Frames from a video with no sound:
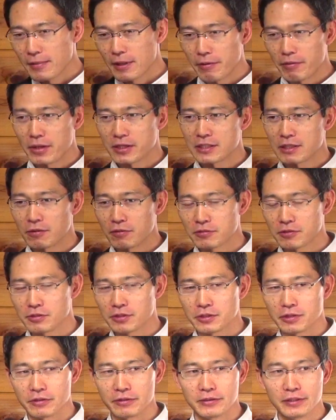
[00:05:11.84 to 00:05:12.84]
で皆さんご
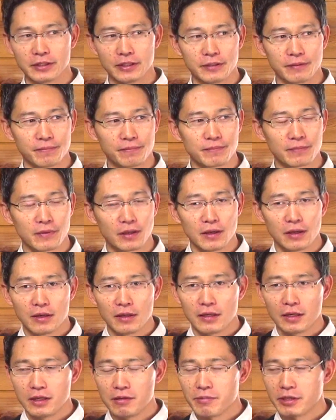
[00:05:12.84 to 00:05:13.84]
存知のように
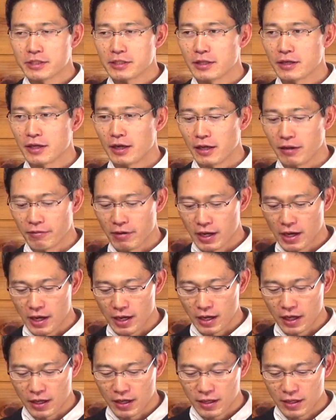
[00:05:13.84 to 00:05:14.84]
今世界
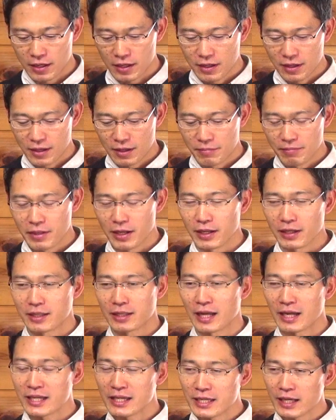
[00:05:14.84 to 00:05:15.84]
は、まあ、
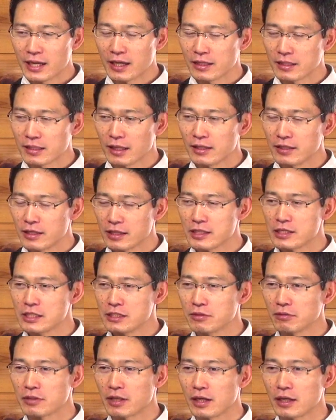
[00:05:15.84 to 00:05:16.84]
大変な歴
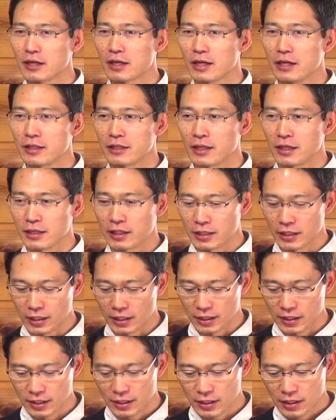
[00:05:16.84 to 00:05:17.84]
史の転換点
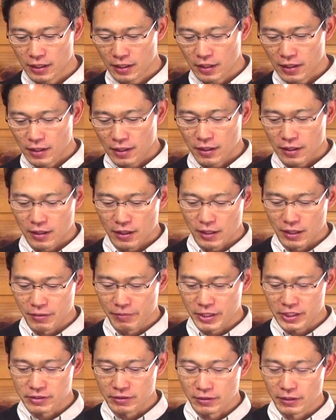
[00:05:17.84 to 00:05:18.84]
に、えー、
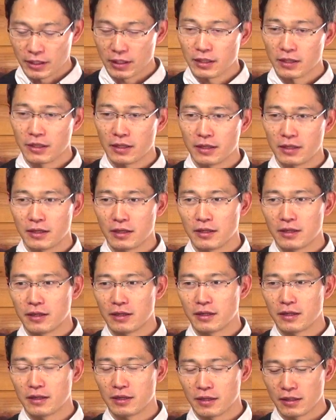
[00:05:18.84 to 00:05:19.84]
いますよね、
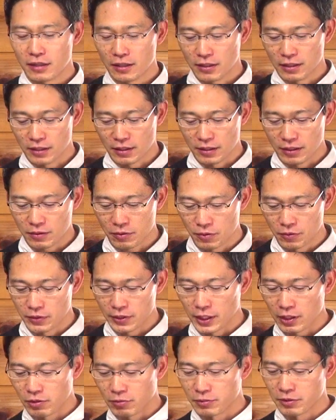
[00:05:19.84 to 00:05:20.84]
えー、
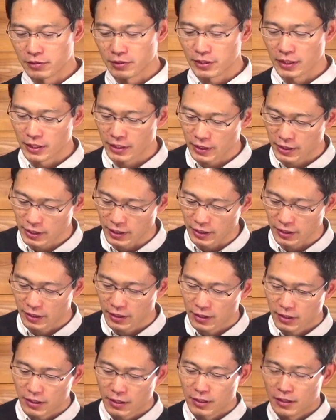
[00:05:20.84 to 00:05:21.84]
コロナの問題で、
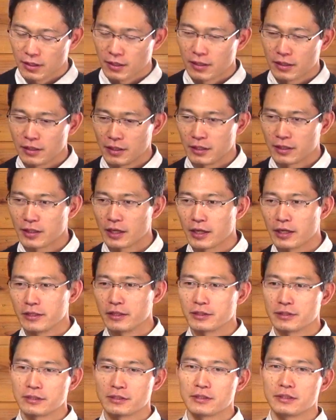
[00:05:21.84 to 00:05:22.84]
えー、大
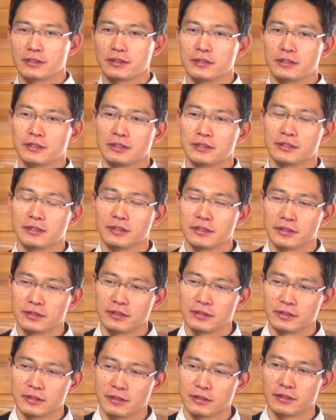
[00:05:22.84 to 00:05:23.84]
変です
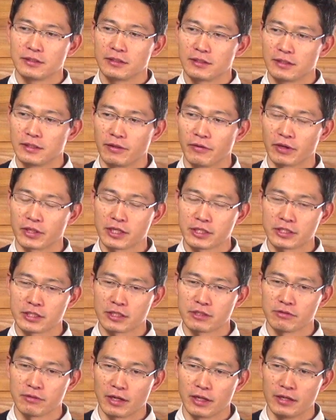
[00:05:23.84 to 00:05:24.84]
で私
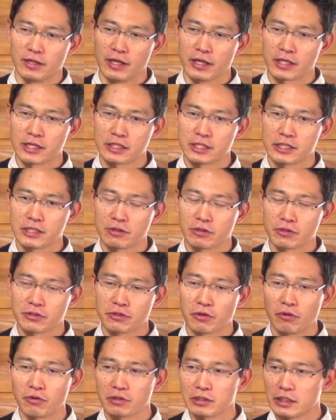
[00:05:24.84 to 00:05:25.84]
たちは歴史の
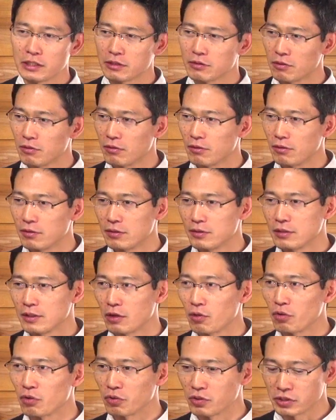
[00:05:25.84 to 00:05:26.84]
証人と
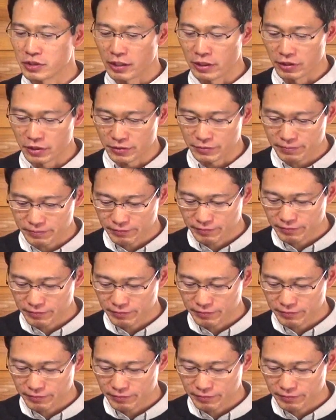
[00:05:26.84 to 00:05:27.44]
なろうとしている